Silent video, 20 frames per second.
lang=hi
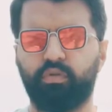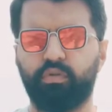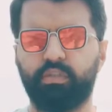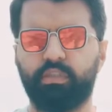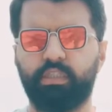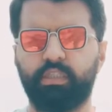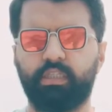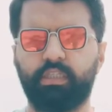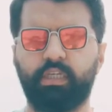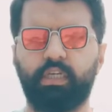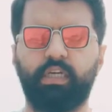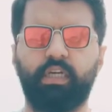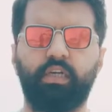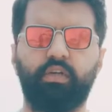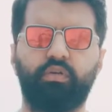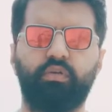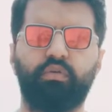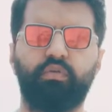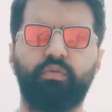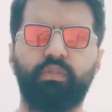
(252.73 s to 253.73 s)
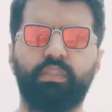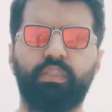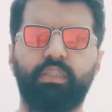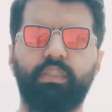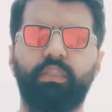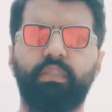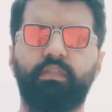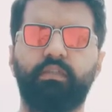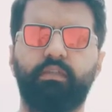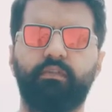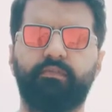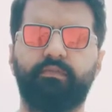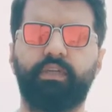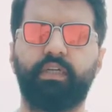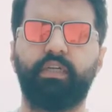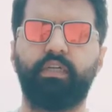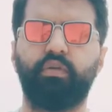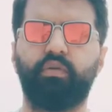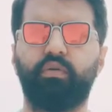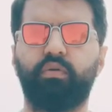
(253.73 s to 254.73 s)
पॉलिसी क्या है और उनकी
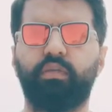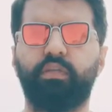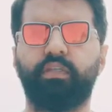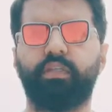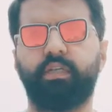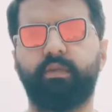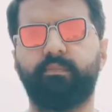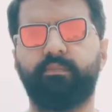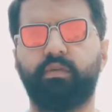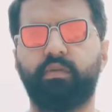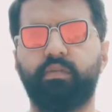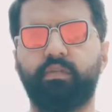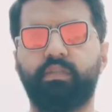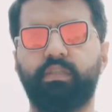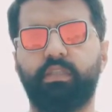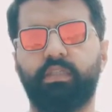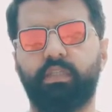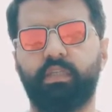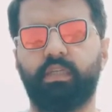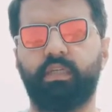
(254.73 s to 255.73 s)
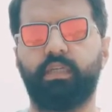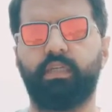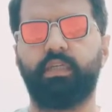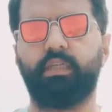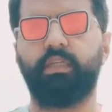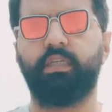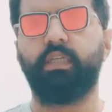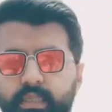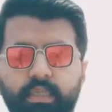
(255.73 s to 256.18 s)
रिफ़ंड और रिटर्न पॉलिसी क्या है